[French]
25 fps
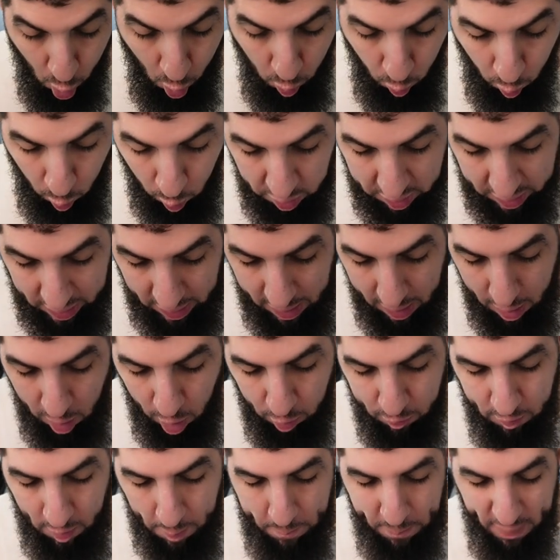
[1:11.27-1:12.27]
Ok, alors
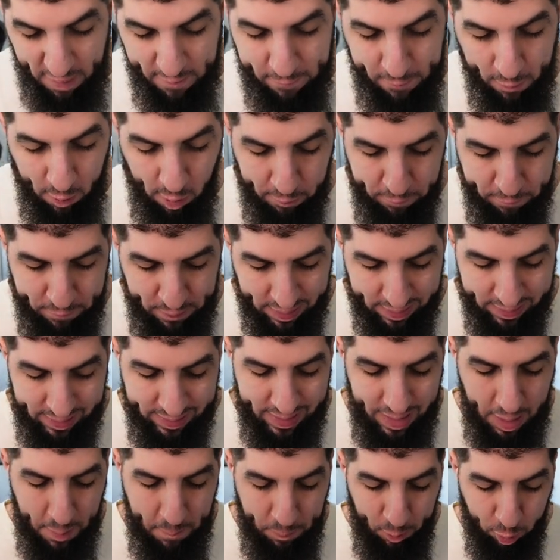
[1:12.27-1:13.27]
va pas falloir faire
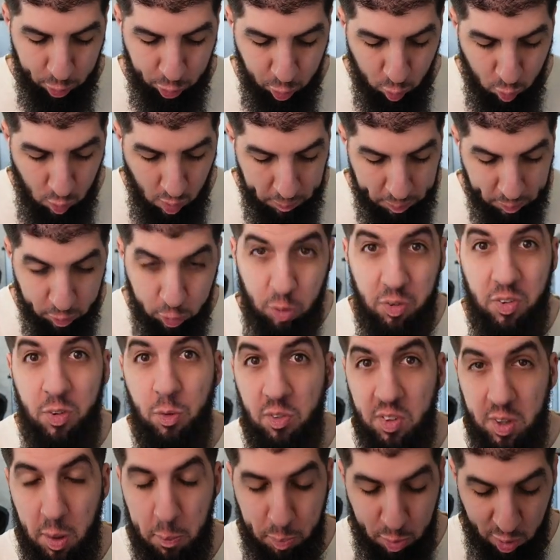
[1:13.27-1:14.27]
n'importe quoi parce que sinon
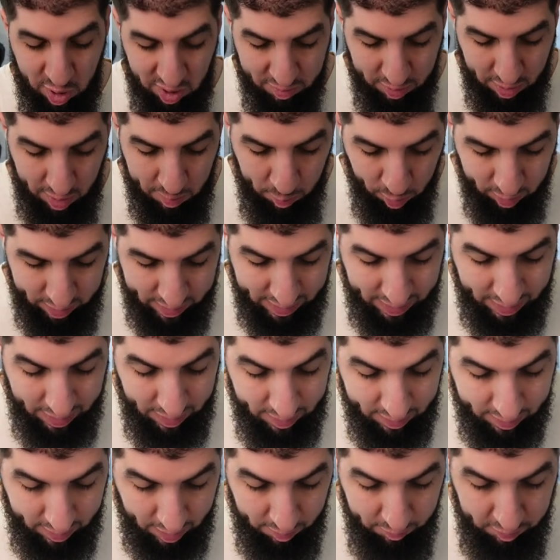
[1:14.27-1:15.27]
ça peut aller vraiment très
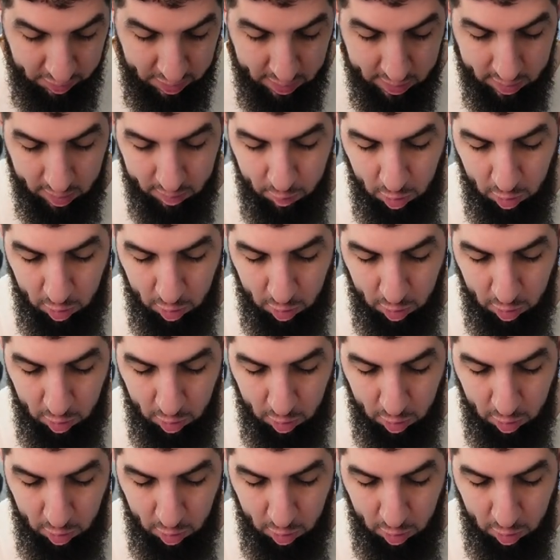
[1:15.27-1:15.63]
très vite. Hein.